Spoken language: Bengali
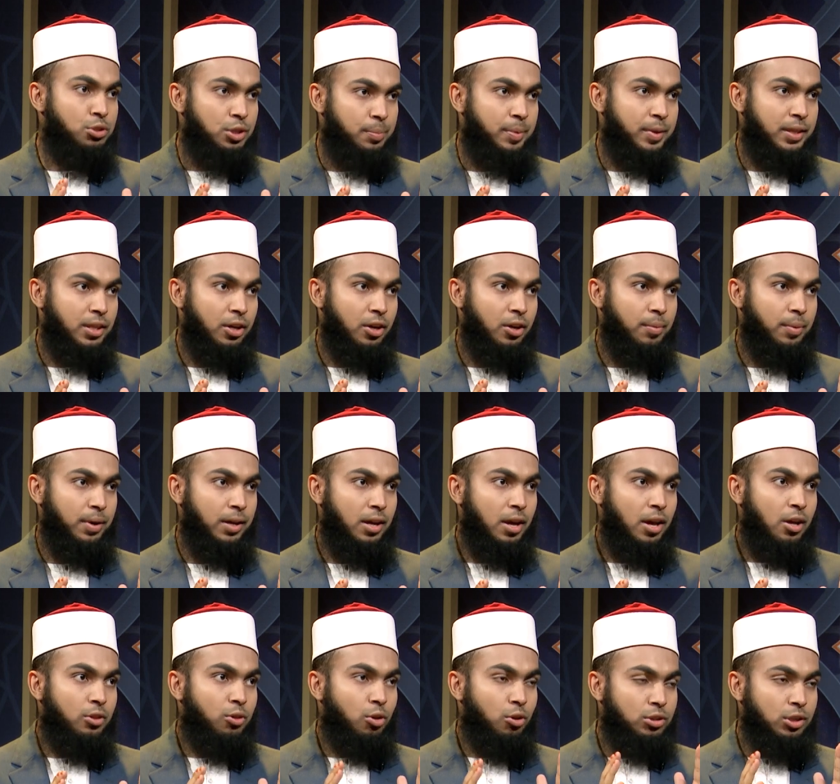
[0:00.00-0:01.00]
খুঁজে পেতে হবে
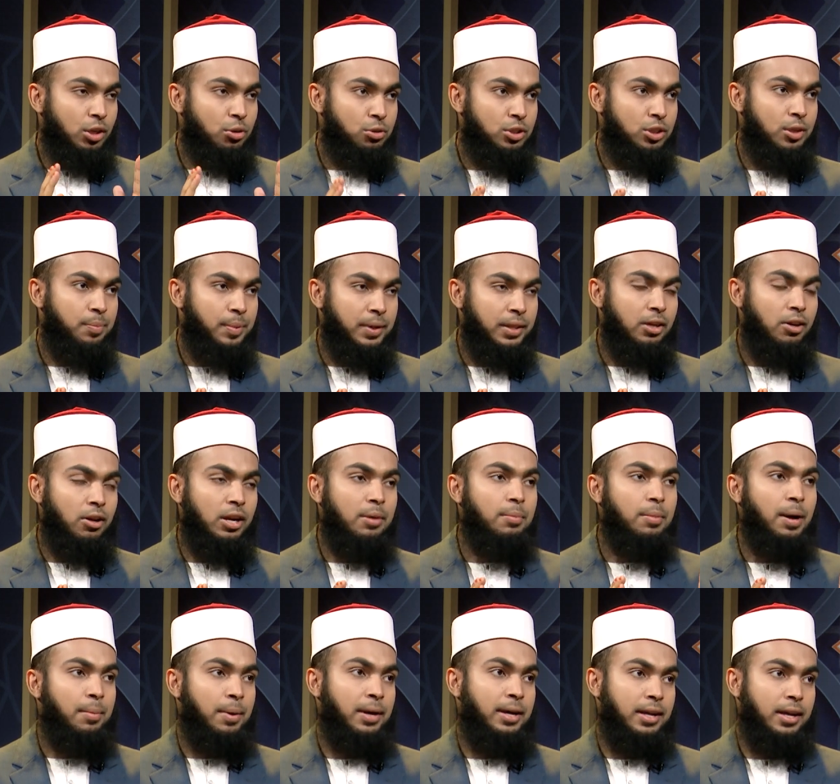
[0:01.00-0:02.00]
দরজা খুঁজে পেতে হলে
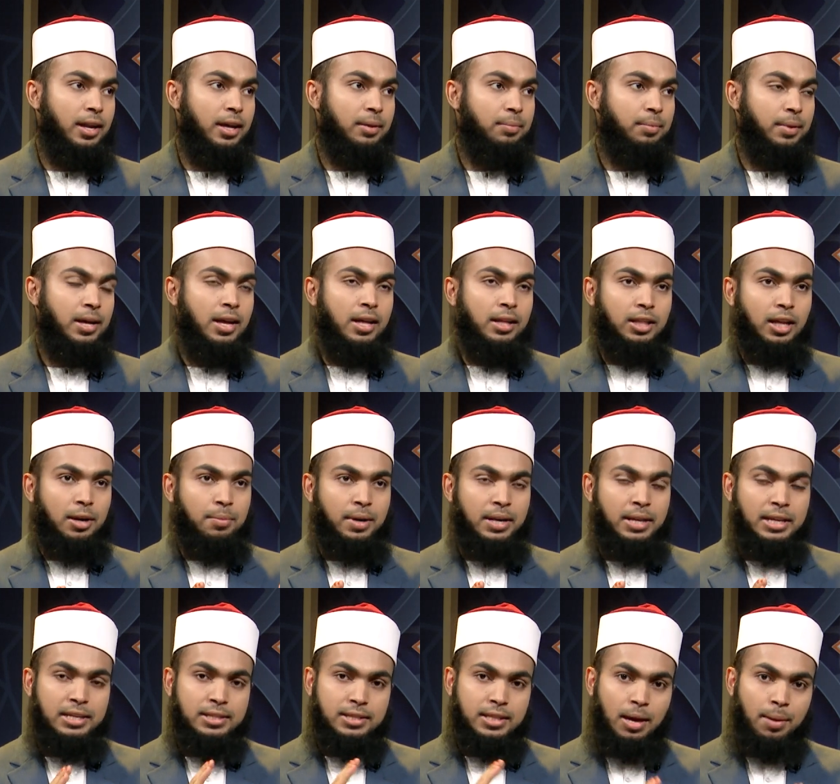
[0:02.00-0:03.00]
বাবাকে লাগবে তার
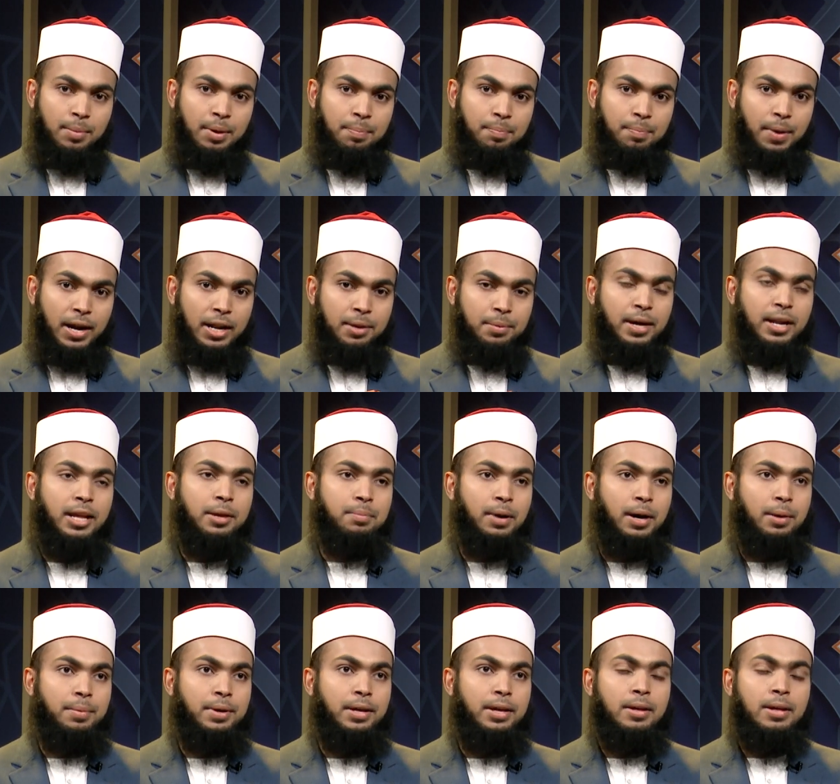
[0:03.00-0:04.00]
মানে ইসলামে
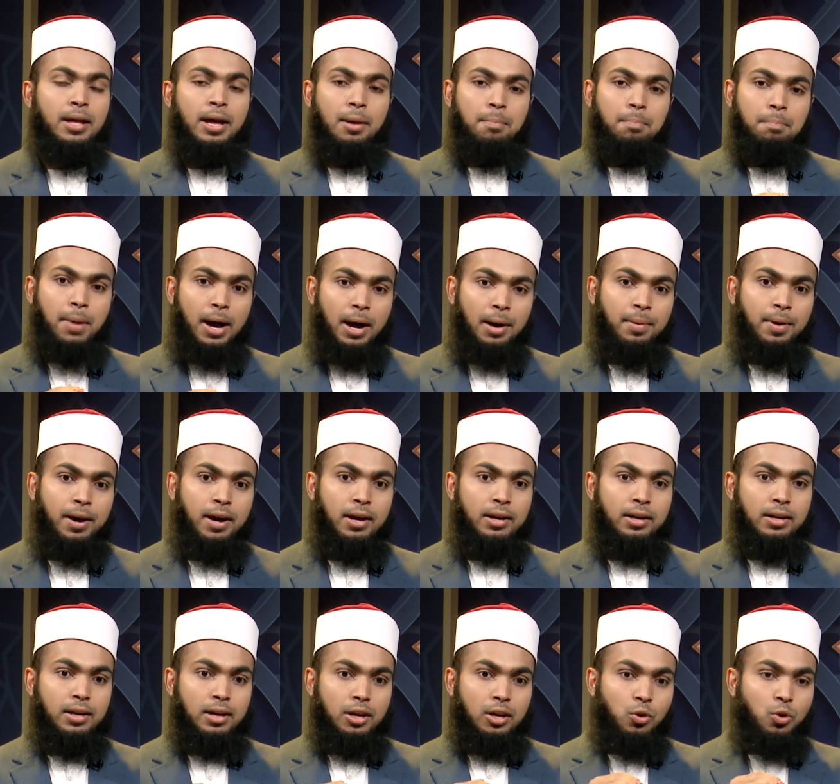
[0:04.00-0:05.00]
পারিবারিকভাবে
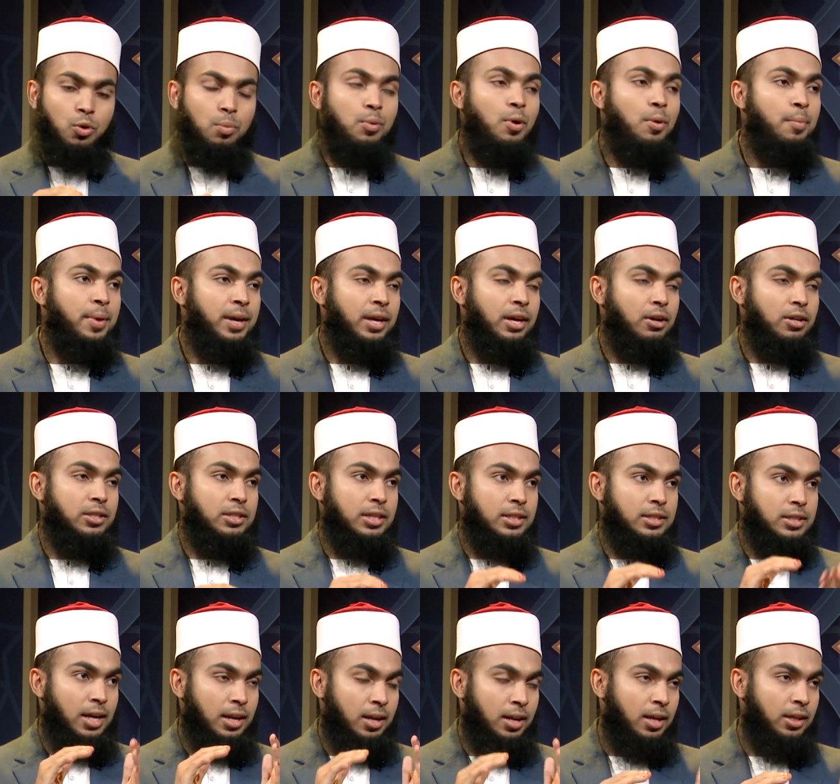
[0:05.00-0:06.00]
বাবার ভূমিকা
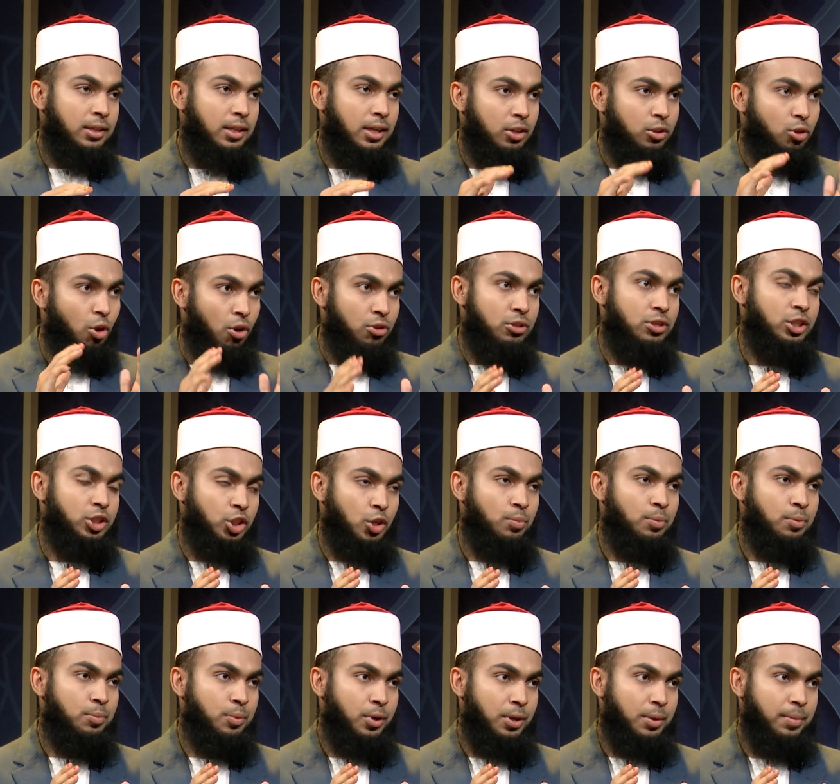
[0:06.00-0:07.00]
হচ্ছে জান্নাতের দরজার
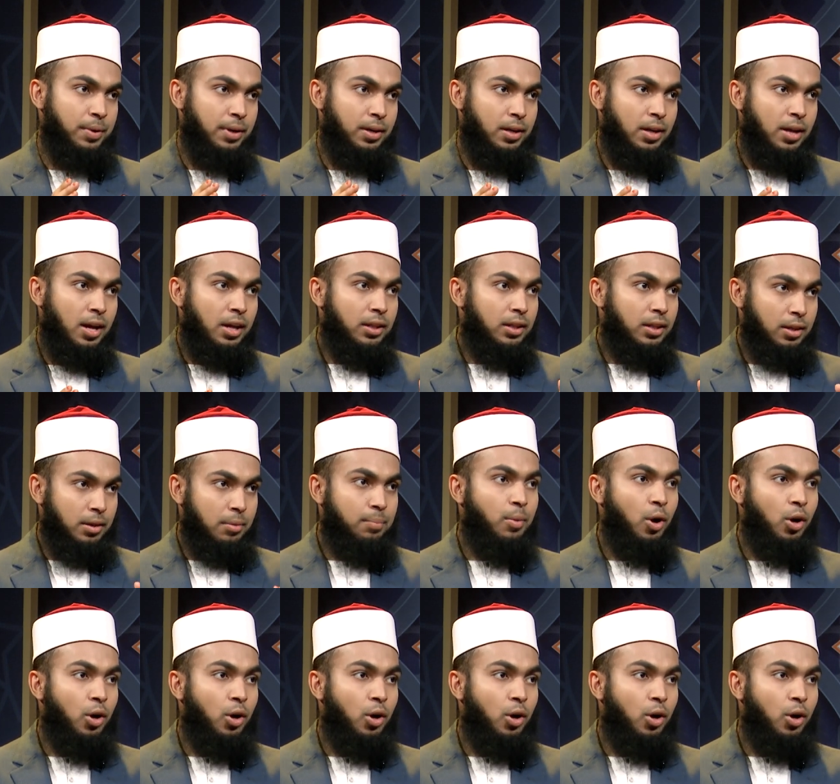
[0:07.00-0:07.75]
সম পরিমাণ বন্ধন